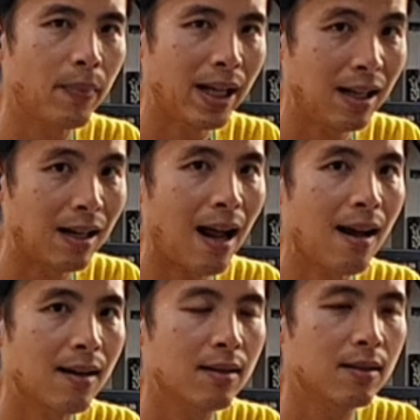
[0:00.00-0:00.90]
ปีหนึ่งนะ
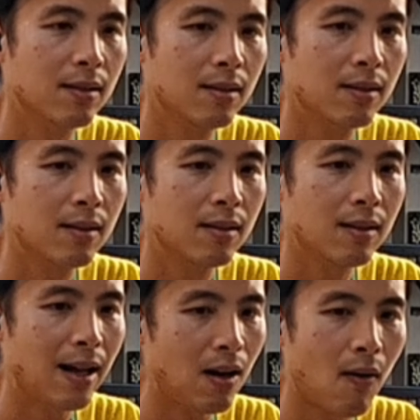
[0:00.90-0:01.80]

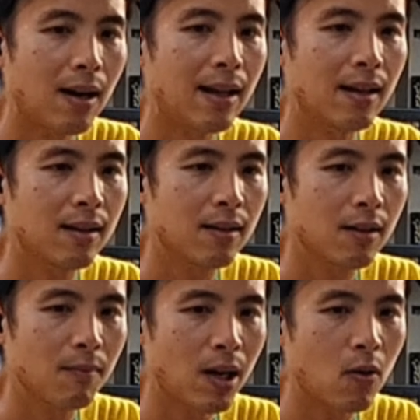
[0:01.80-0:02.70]
แน่นอนเลย
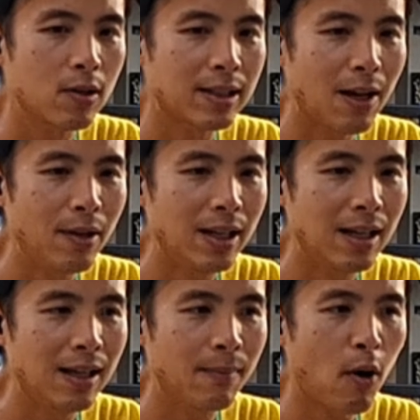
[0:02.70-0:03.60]
บางคนใช้วิ
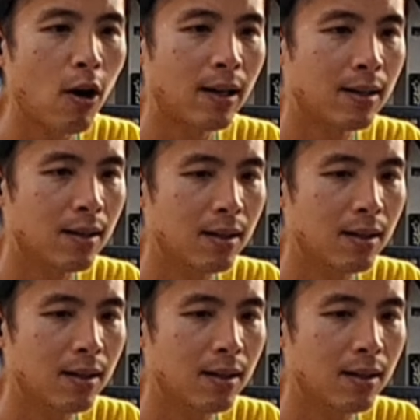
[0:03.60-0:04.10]
ธีผ่อน